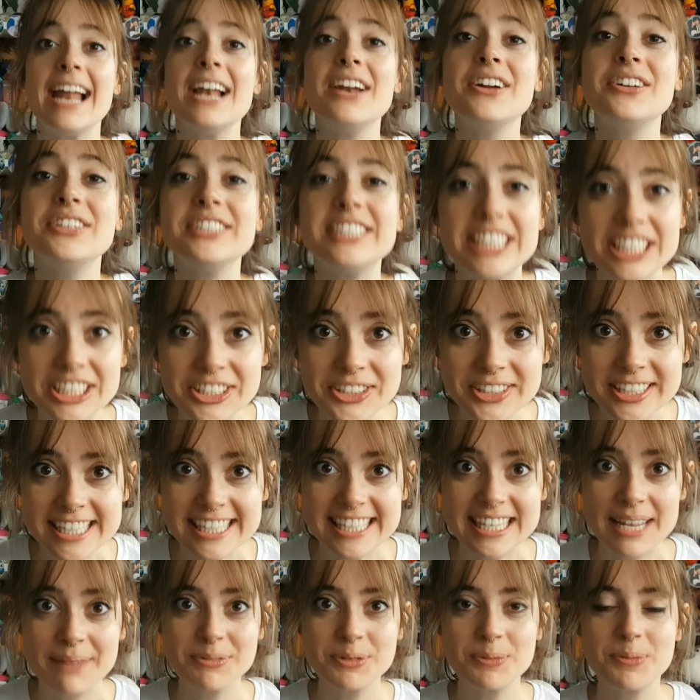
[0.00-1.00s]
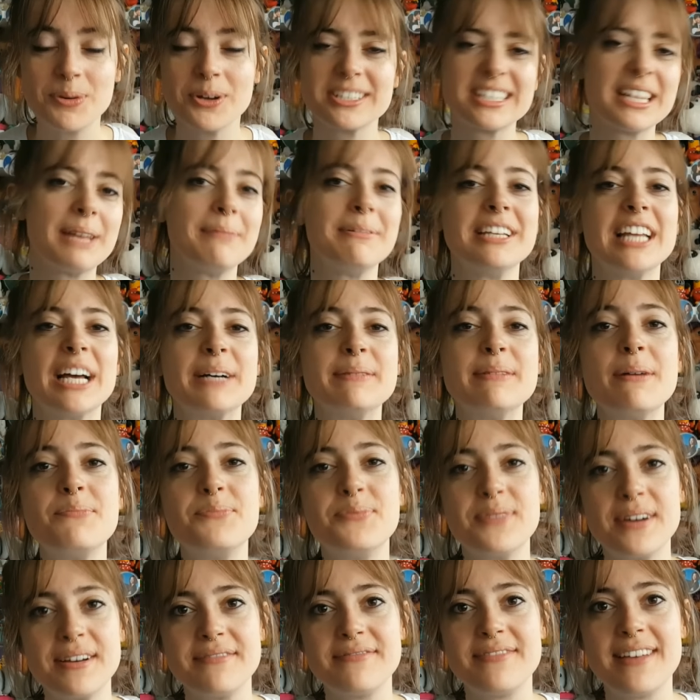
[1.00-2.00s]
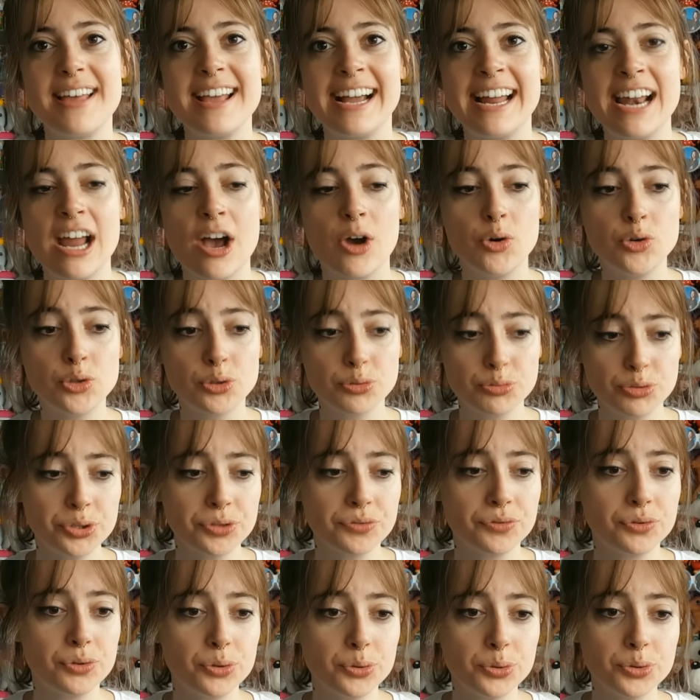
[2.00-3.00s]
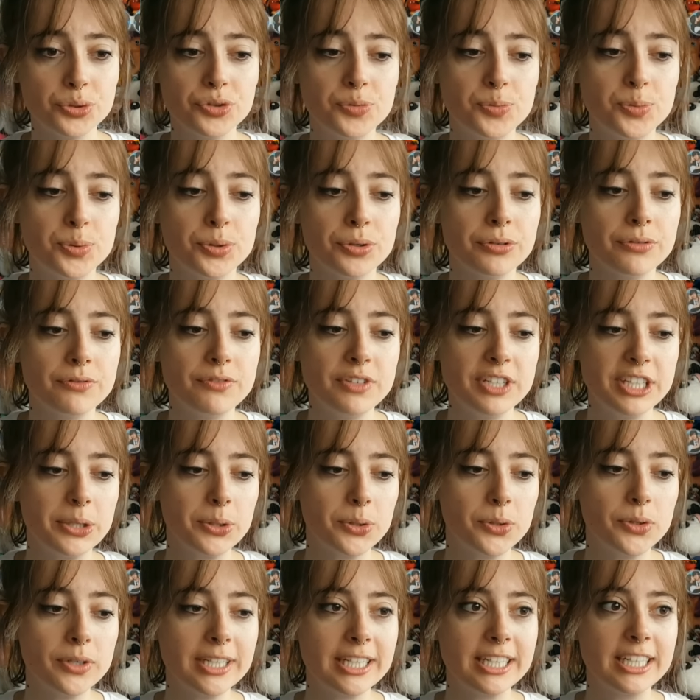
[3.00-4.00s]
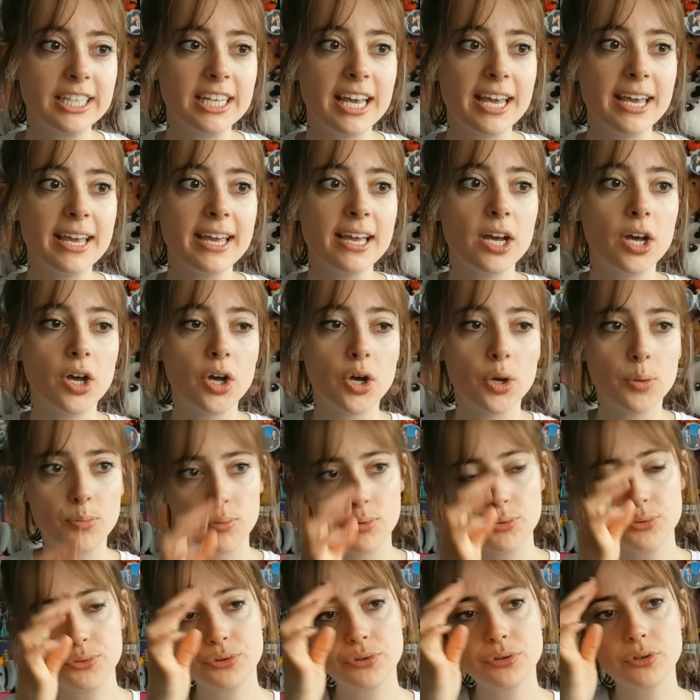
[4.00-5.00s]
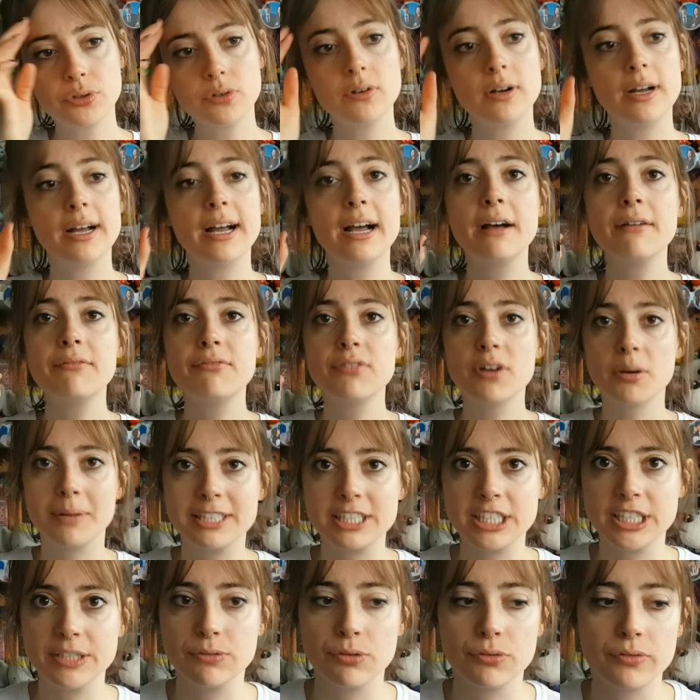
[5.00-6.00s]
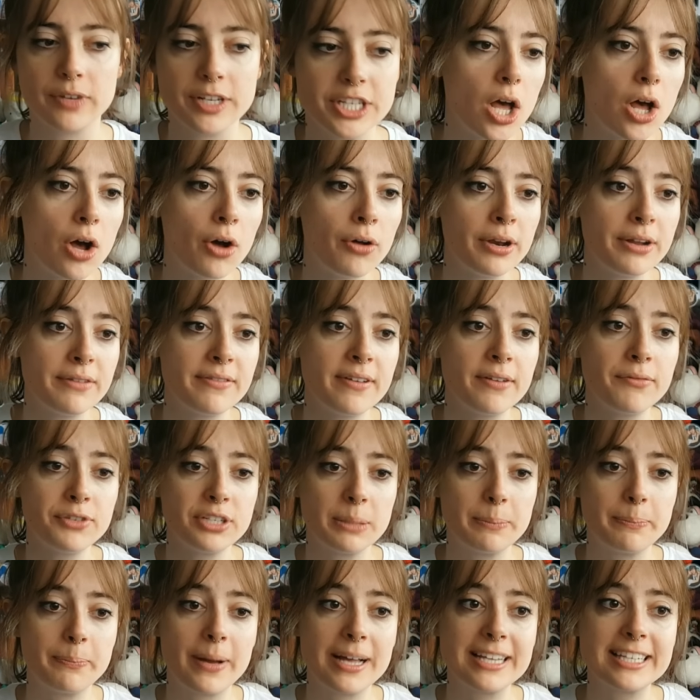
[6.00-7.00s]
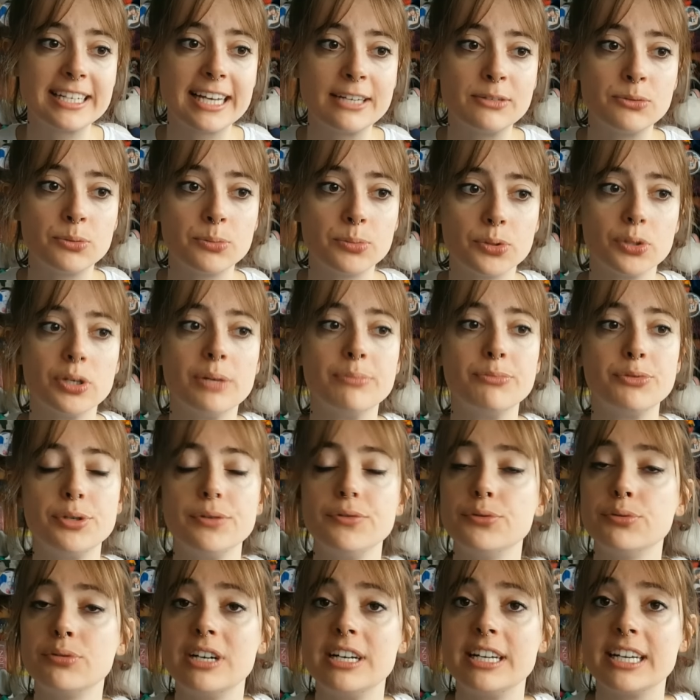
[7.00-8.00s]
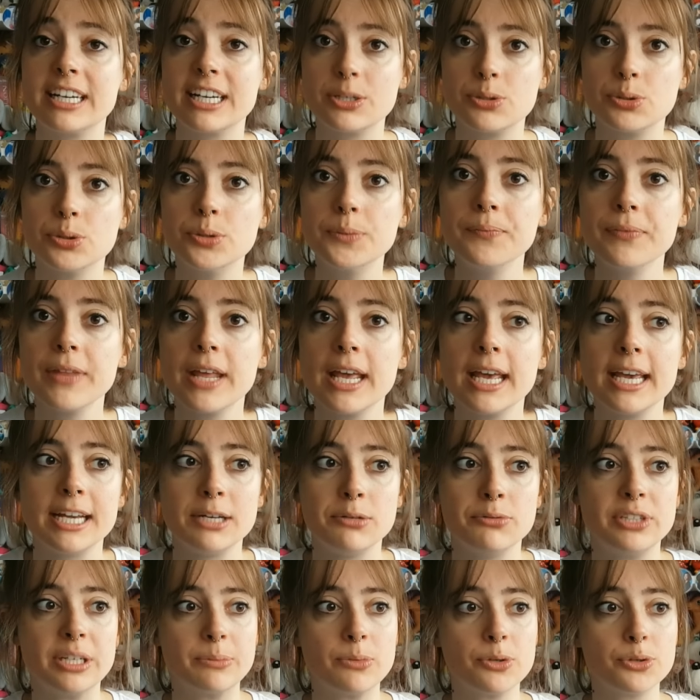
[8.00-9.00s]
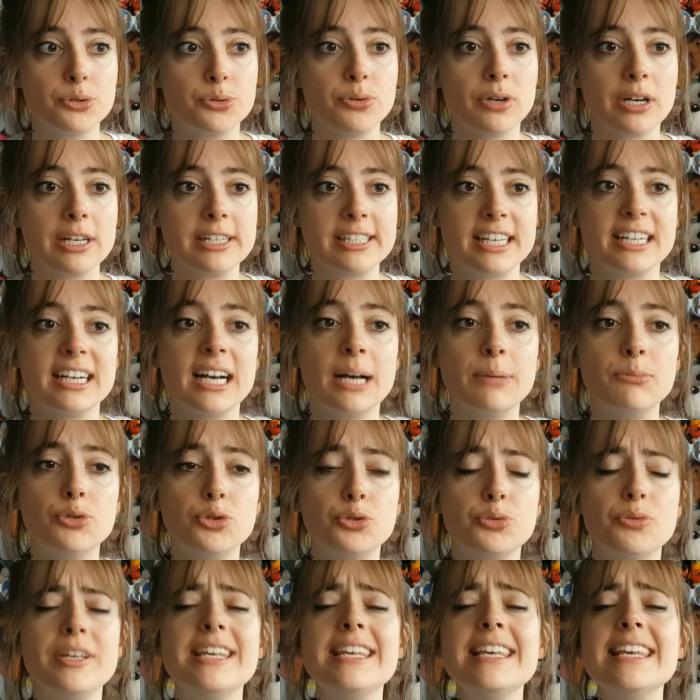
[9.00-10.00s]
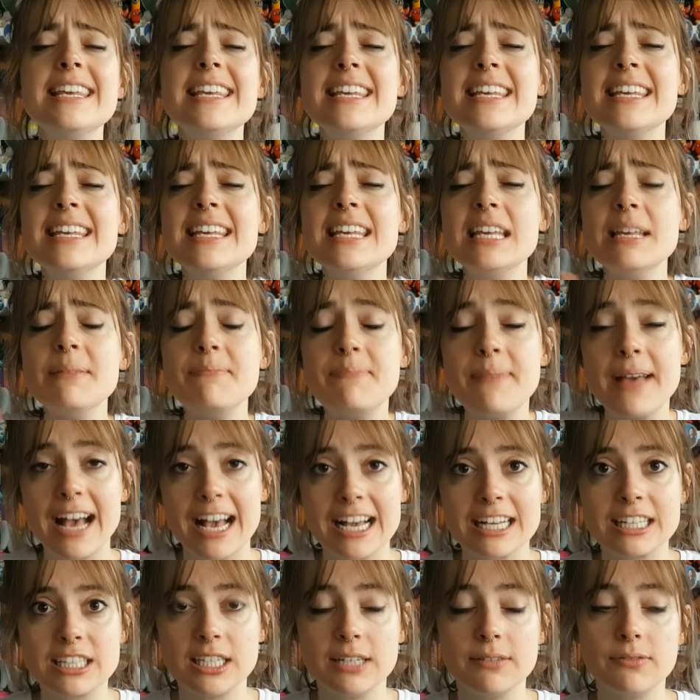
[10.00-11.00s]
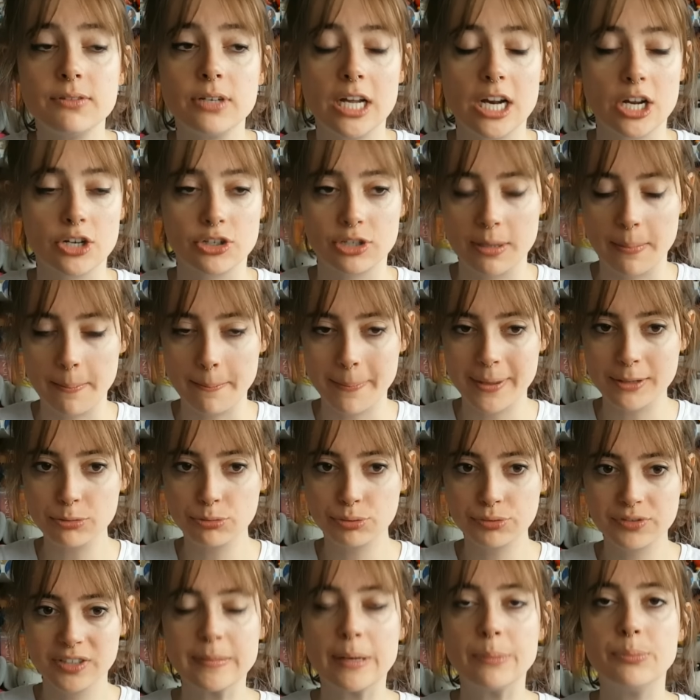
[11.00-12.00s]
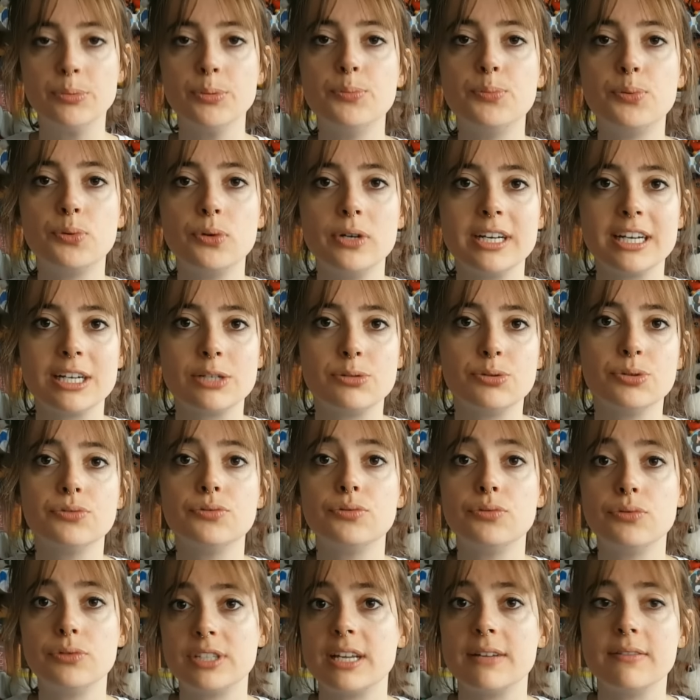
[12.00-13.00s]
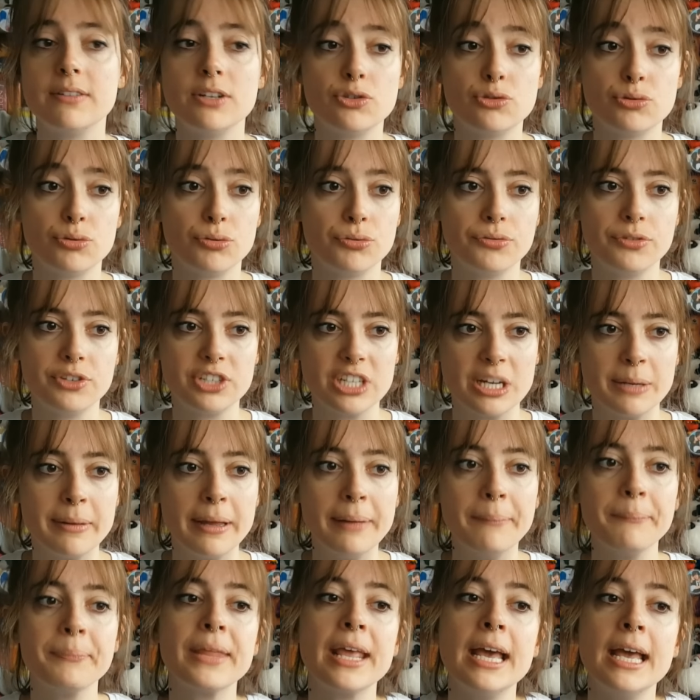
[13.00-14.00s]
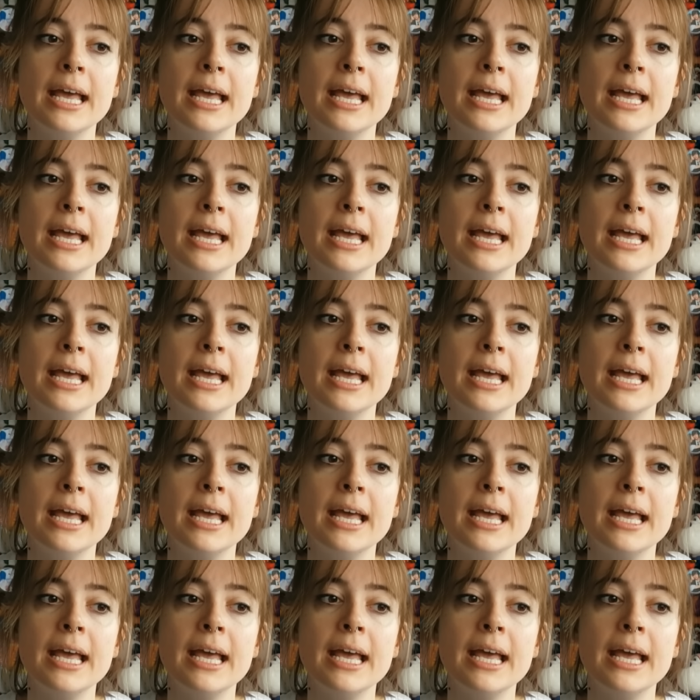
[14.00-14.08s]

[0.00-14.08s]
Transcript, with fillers: Hello tingo c'est Sam du blog samedrama.fr. Alors aujourd'hui je vous retrouve pour une vidéo qui est euh, plutôt informative euh, en effet vous n'êtes pas très nombreux à me suivre sur les réseaux, et notamment sur Instagram où je suis hyper active. Alors j'aime pas du tout faire ma pub pour les réseaux, vous le savez, je le fais jamais.